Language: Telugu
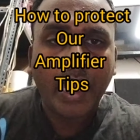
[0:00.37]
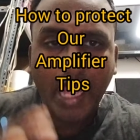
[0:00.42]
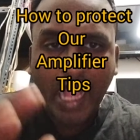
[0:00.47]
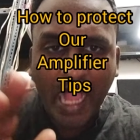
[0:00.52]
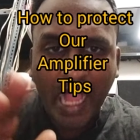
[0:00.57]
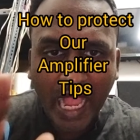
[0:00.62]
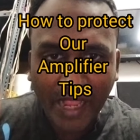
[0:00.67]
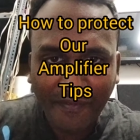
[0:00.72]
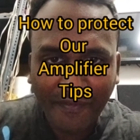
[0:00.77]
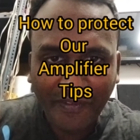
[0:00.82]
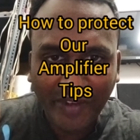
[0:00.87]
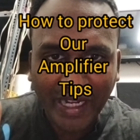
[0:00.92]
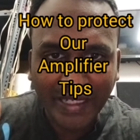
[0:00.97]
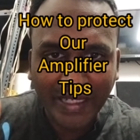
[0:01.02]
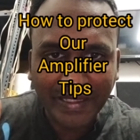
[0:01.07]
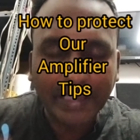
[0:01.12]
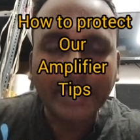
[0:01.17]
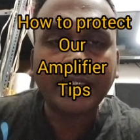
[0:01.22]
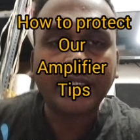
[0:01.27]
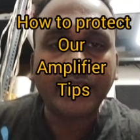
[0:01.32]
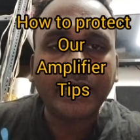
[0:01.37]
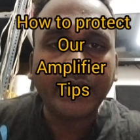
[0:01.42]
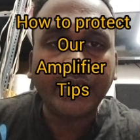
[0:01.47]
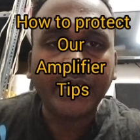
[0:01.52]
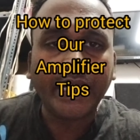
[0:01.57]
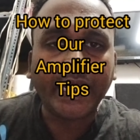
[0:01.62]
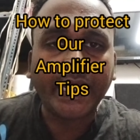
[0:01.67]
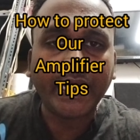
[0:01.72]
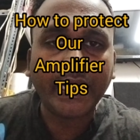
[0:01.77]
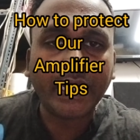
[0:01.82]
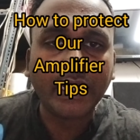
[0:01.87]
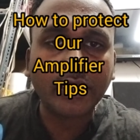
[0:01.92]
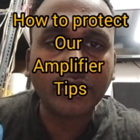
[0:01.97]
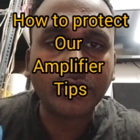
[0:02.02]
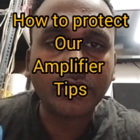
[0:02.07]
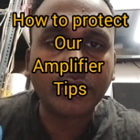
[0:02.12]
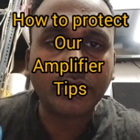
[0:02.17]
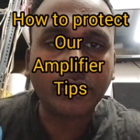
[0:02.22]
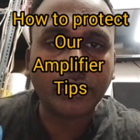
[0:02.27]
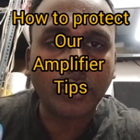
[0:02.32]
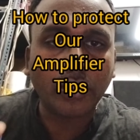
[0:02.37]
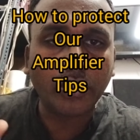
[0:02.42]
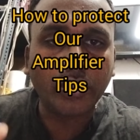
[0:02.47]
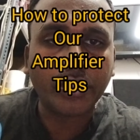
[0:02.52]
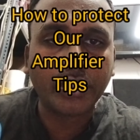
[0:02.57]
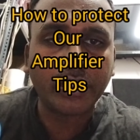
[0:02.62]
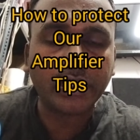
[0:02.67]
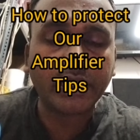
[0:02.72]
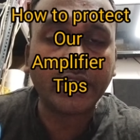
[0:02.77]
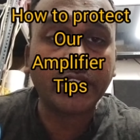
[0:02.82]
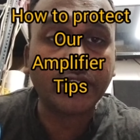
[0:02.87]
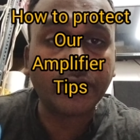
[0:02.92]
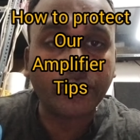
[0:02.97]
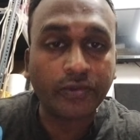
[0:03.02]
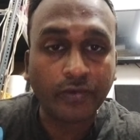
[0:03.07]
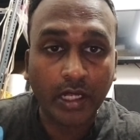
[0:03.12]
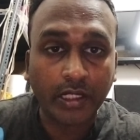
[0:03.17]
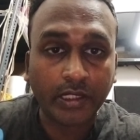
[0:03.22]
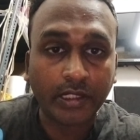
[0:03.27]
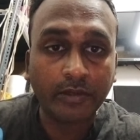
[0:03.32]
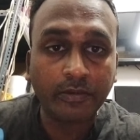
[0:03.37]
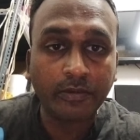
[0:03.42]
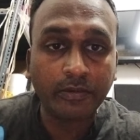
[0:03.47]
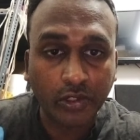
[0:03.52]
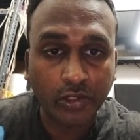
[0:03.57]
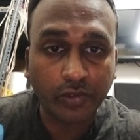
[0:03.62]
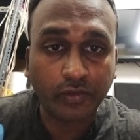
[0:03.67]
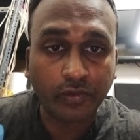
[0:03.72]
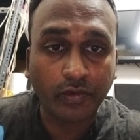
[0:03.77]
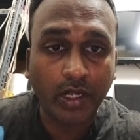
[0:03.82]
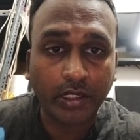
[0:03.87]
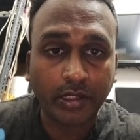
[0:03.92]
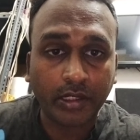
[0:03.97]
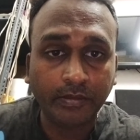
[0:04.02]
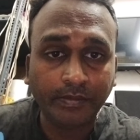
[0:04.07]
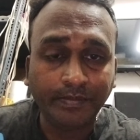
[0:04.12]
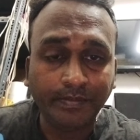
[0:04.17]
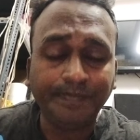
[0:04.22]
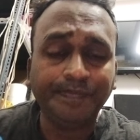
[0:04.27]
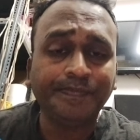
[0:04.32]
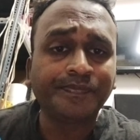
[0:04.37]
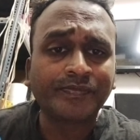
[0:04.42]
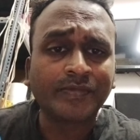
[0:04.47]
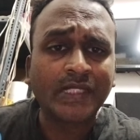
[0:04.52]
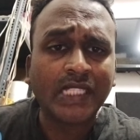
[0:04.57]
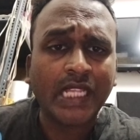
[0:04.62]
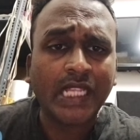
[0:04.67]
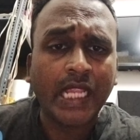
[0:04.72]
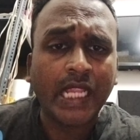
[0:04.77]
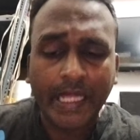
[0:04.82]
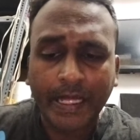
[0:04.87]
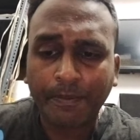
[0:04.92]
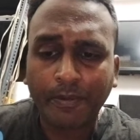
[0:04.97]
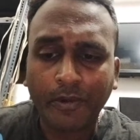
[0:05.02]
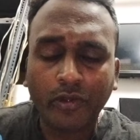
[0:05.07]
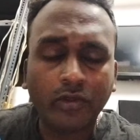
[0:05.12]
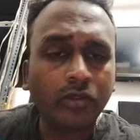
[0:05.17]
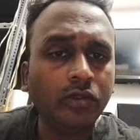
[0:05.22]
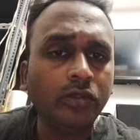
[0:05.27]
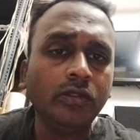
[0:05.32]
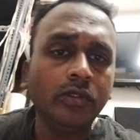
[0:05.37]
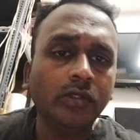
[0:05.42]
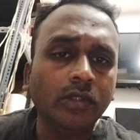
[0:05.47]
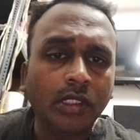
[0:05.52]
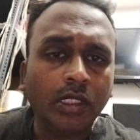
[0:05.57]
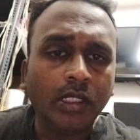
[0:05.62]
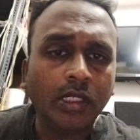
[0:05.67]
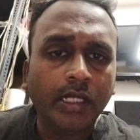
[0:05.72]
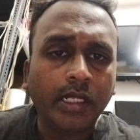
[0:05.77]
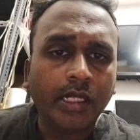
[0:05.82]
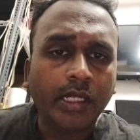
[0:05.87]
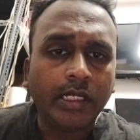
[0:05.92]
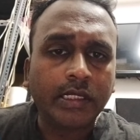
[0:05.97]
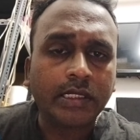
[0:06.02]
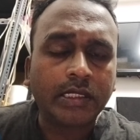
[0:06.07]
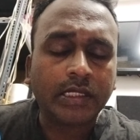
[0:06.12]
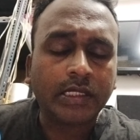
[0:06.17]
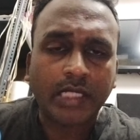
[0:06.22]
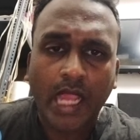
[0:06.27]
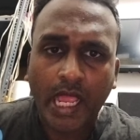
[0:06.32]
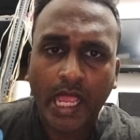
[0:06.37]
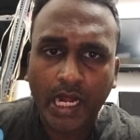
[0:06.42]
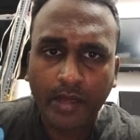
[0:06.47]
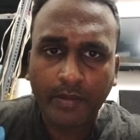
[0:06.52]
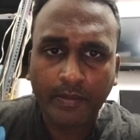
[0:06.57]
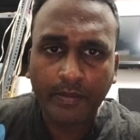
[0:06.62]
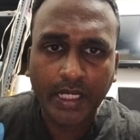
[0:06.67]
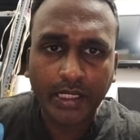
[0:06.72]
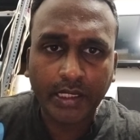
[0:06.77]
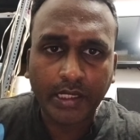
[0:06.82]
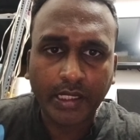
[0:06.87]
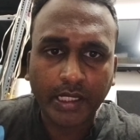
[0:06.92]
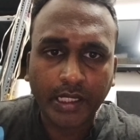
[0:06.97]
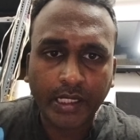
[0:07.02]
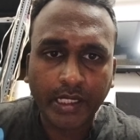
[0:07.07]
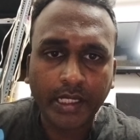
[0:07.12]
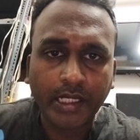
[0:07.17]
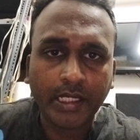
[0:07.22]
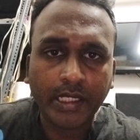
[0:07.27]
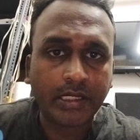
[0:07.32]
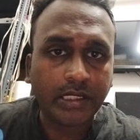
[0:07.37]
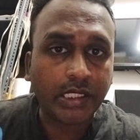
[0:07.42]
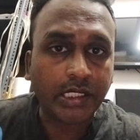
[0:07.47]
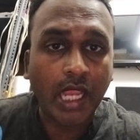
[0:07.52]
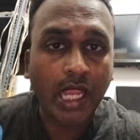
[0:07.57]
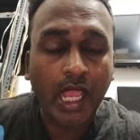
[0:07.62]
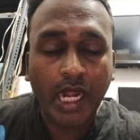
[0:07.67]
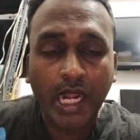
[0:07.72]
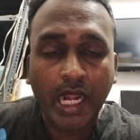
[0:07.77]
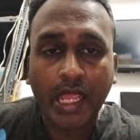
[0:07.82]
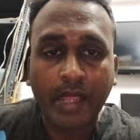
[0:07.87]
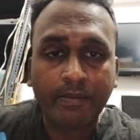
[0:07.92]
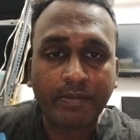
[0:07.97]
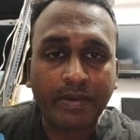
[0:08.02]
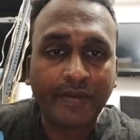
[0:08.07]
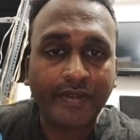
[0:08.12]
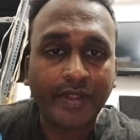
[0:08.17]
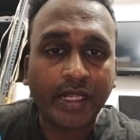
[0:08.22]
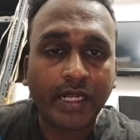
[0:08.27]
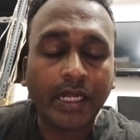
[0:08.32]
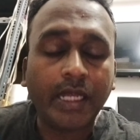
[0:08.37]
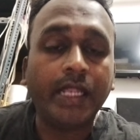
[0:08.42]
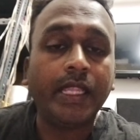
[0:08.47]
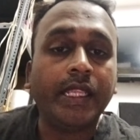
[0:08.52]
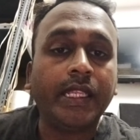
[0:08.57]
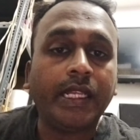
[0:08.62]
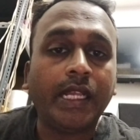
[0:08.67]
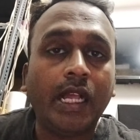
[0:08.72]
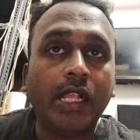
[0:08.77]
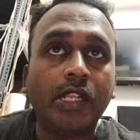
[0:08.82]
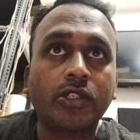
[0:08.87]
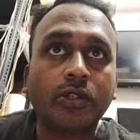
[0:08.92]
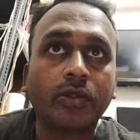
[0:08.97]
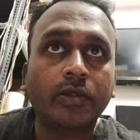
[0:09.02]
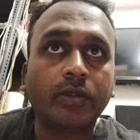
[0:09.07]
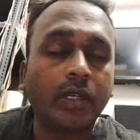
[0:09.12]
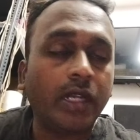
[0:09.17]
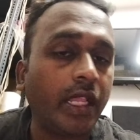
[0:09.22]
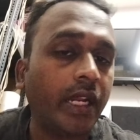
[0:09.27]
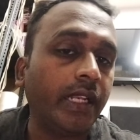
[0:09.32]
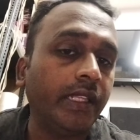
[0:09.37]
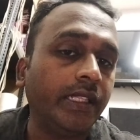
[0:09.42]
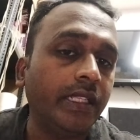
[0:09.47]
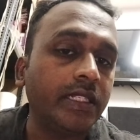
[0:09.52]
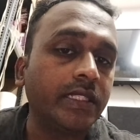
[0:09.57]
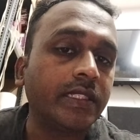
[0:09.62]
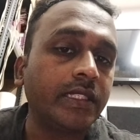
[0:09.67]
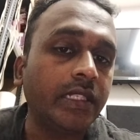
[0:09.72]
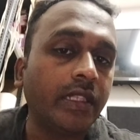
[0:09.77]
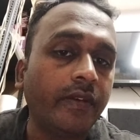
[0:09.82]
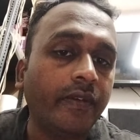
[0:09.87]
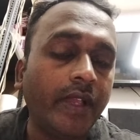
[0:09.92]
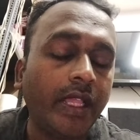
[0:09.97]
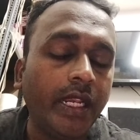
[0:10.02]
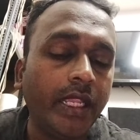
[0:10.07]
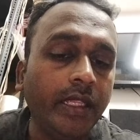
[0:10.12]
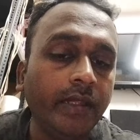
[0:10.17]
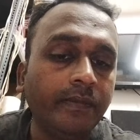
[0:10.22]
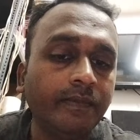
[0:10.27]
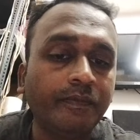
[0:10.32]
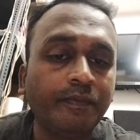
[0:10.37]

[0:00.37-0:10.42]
హాయ్ ఫ్రెండ్స్ టెక్నికల్ సొల్యూషన్స్కి స్వాగతం సుస్వాగతం ఇప్పుడు చాలామంది చాలా యాంప్లిఫైర్లని కాల్చుకుంటున్నారని తెలిసింది ఇవాళే